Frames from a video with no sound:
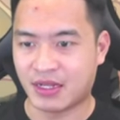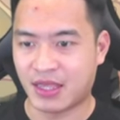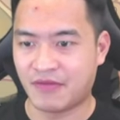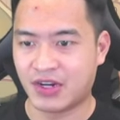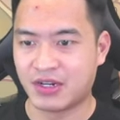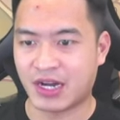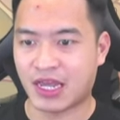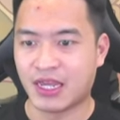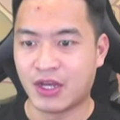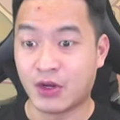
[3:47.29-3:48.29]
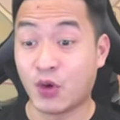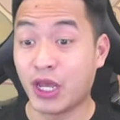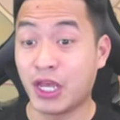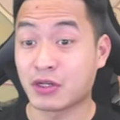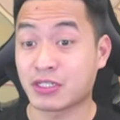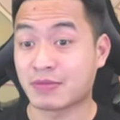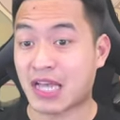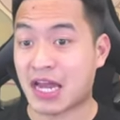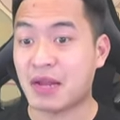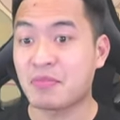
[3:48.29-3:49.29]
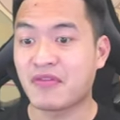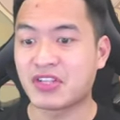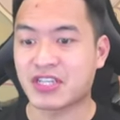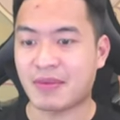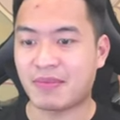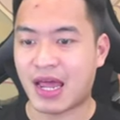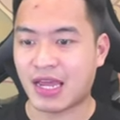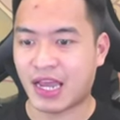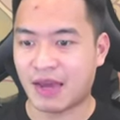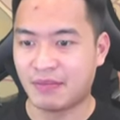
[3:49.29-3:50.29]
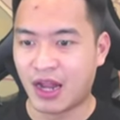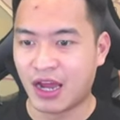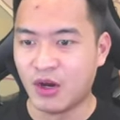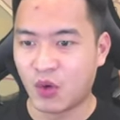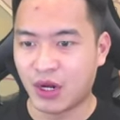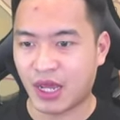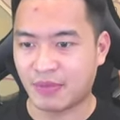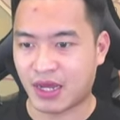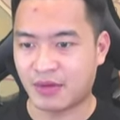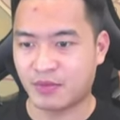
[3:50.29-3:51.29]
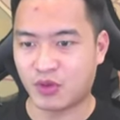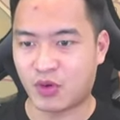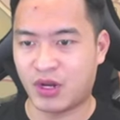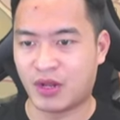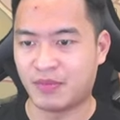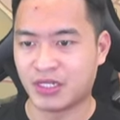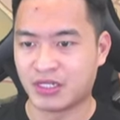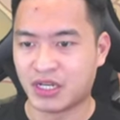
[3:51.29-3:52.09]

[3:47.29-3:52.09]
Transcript: thêm phần nữa này đôi khi có giảm giá 50% là anh em lời luôn anh em nhá mỗi tội là mình